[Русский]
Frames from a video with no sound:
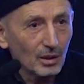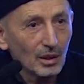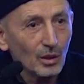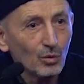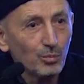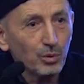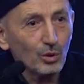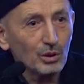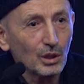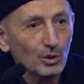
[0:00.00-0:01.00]
главу
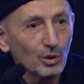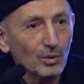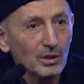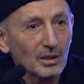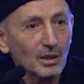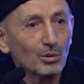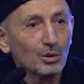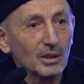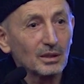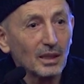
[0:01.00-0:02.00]
просят, чтобы в
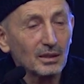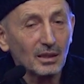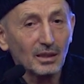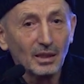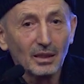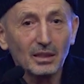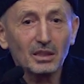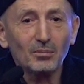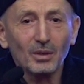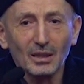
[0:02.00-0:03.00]
следующий раз наказали.
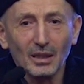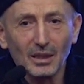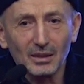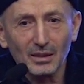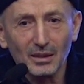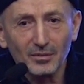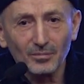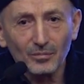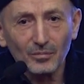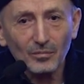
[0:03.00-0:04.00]
Зачем их наказать?
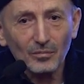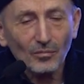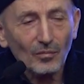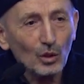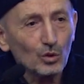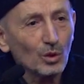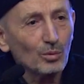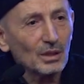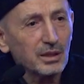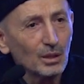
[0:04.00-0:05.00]

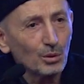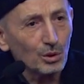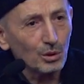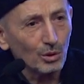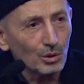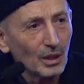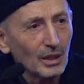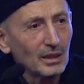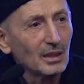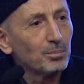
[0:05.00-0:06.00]
Чтобы следующий ночь
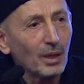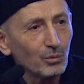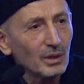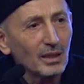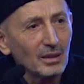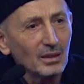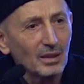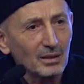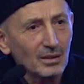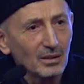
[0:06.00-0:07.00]
не
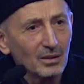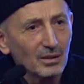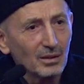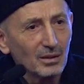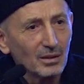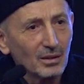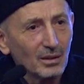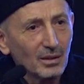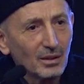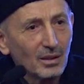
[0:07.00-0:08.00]
повторилось.
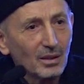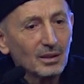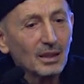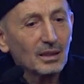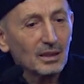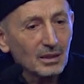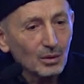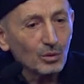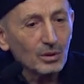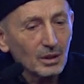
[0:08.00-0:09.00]
Надо
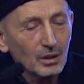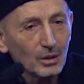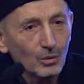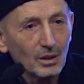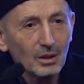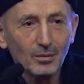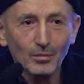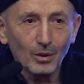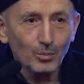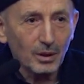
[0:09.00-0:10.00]
сегодняшнее, вот это
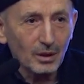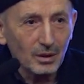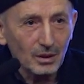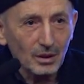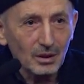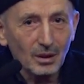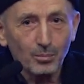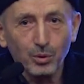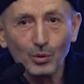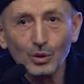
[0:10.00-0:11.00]
мое предложение,
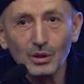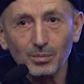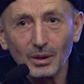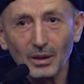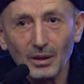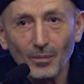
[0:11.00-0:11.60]
просьба,